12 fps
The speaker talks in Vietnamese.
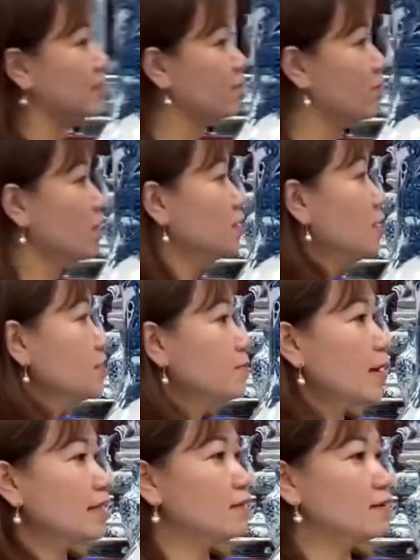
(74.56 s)
dạ vâng như
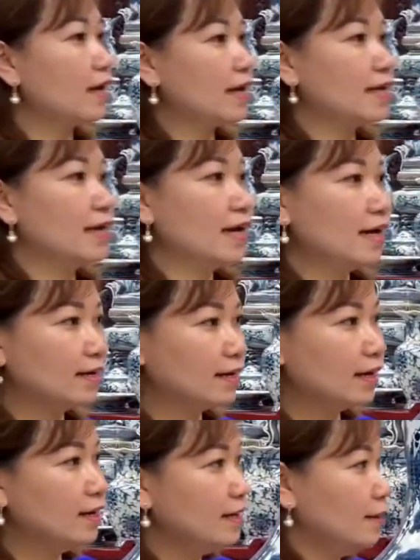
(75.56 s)
ban thờ này
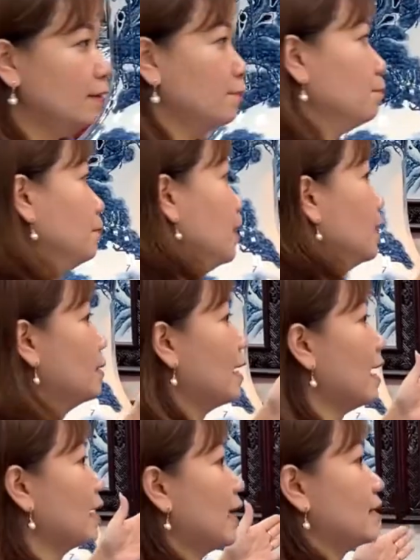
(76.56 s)
uh,
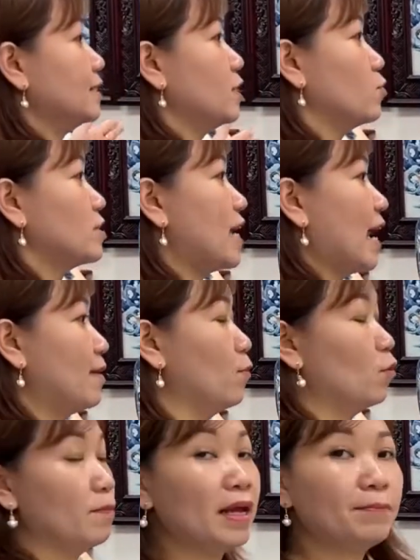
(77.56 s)
đang là chiều dài
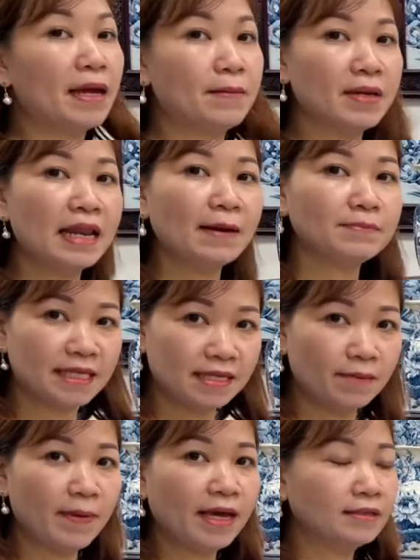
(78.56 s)

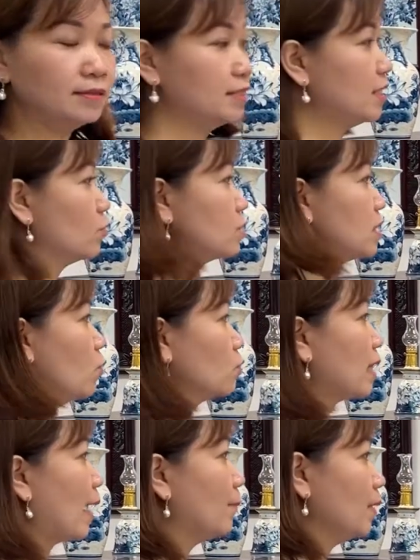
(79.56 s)
1m75cm, chiều
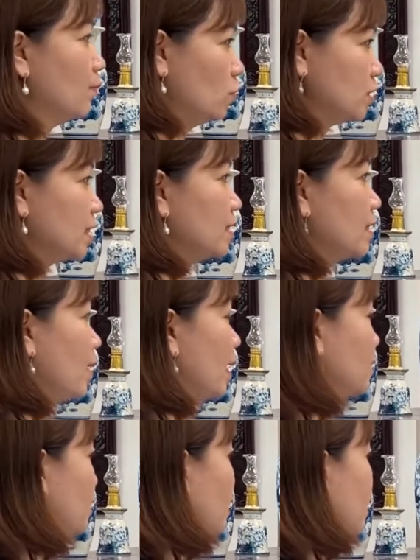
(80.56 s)
sâu
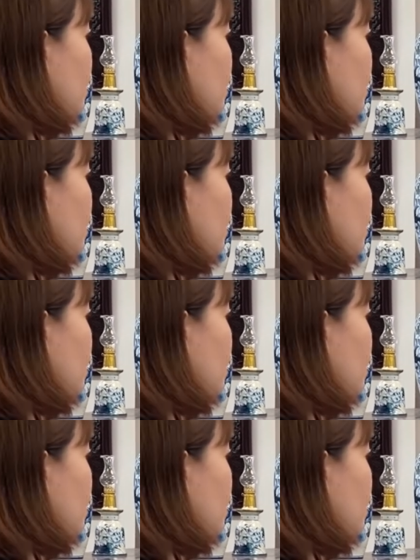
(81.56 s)
81cm.